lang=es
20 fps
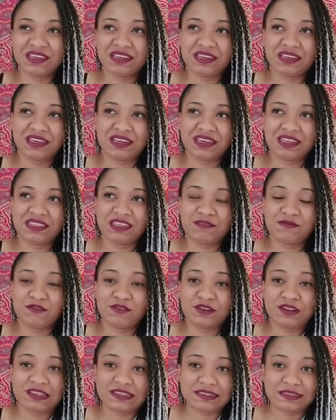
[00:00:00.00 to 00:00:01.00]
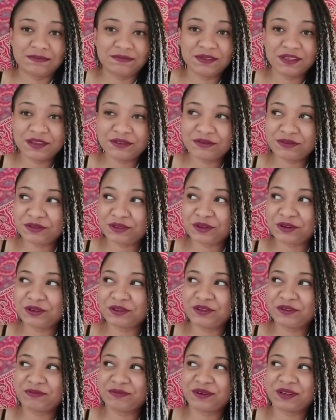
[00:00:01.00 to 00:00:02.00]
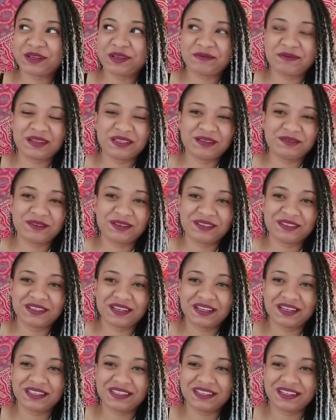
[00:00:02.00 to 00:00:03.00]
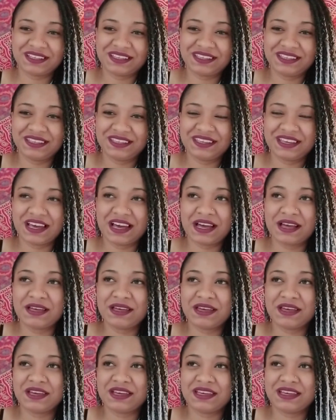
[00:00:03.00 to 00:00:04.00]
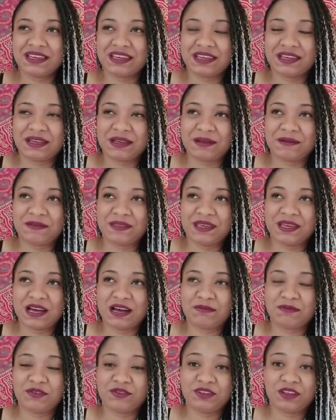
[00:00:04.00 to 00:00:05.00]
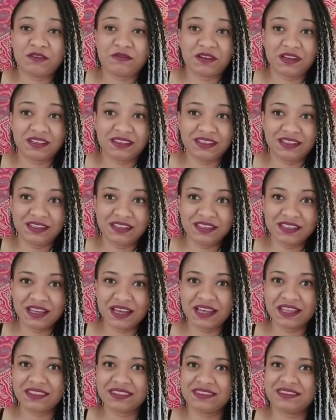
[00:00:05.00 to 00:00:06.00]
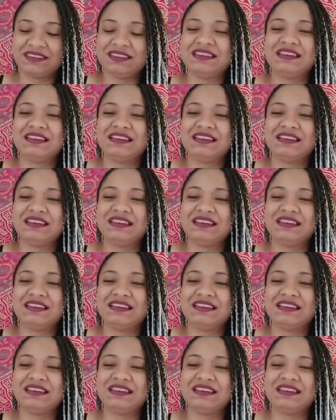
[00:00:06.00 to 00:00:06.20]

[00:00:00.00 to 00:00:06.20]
eh, de florecimiento, no puede manifestar energía, eh, digamos, de fertilidad.